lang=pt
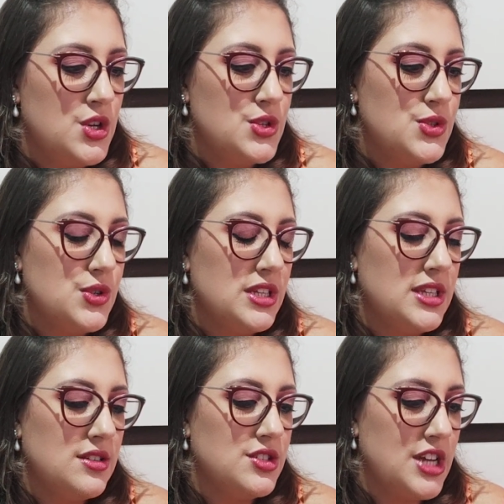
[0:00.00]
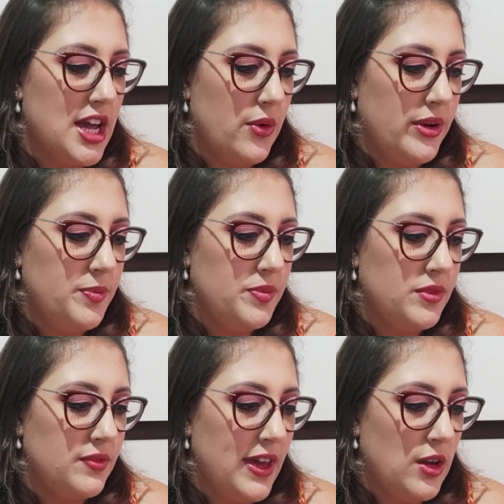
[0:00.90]
Surinam Cherry
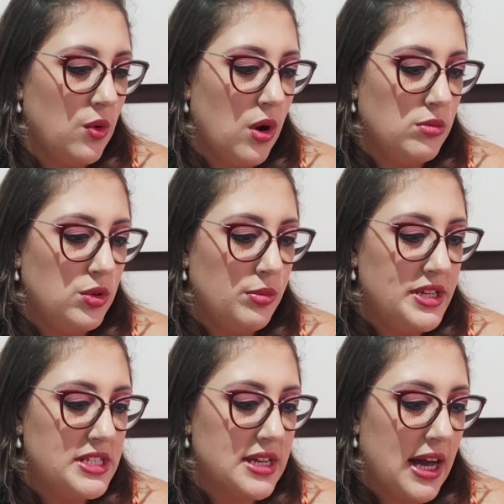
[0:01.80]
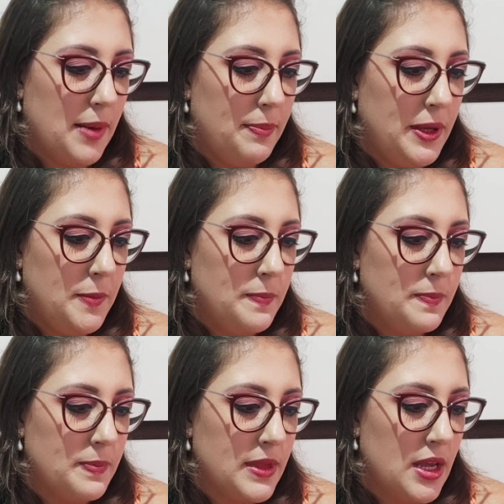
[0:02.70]
vem como um escape
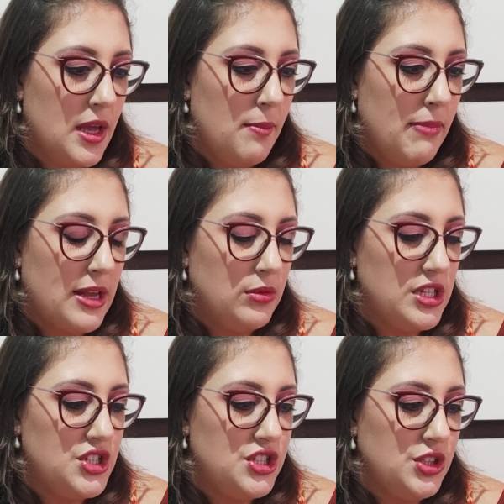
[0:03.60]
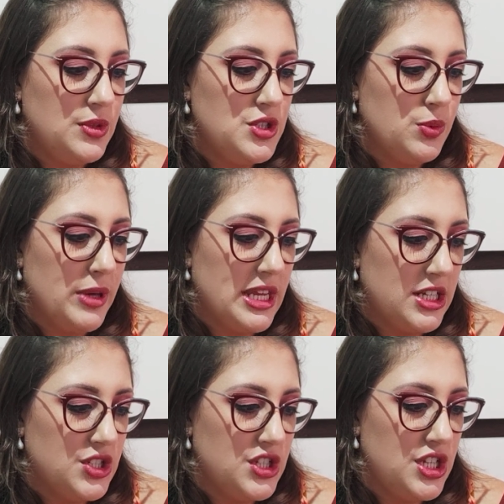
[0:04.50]
para um destino
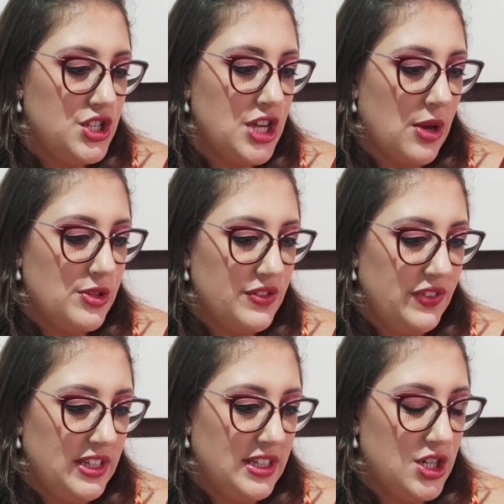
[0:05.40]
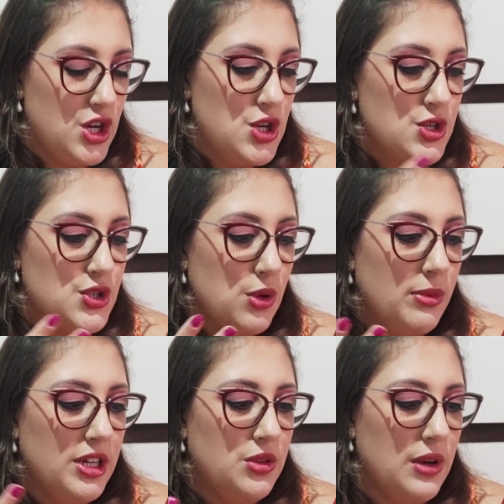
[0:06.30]
exuberante e cheio de vida,
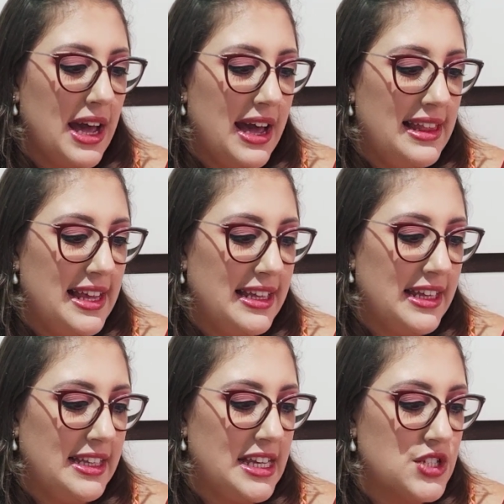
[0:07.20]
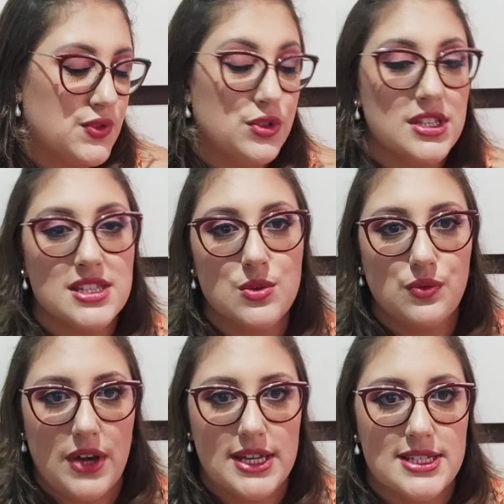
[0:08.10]
somando a alegria das frutas
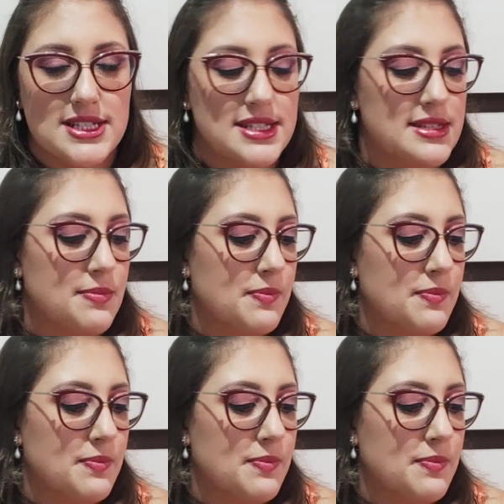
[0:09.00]
silvestres.